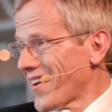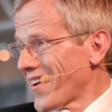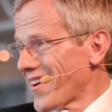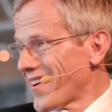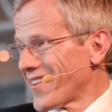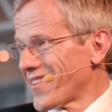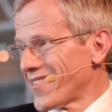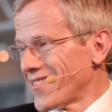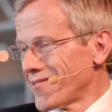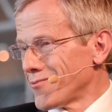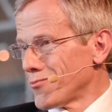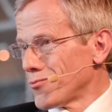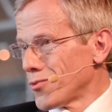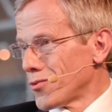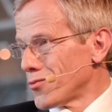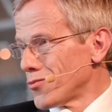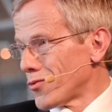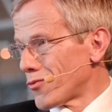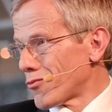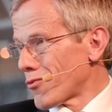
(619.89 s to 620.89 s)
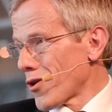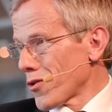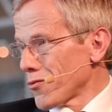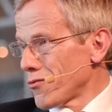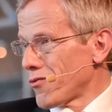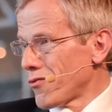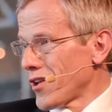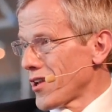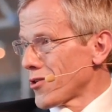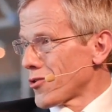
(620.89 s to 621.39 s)
Euh, de, voir
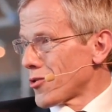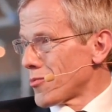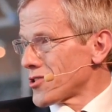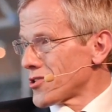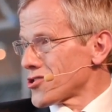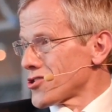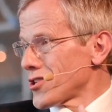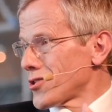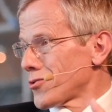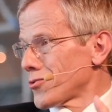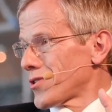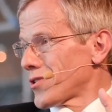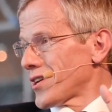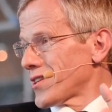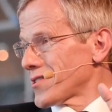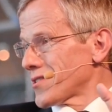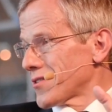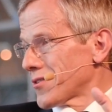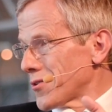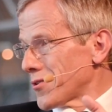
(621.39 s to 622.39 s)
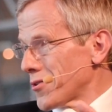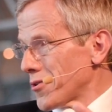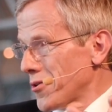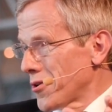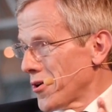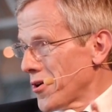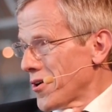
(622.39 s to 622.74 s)
une ville comme un gigantesque euh,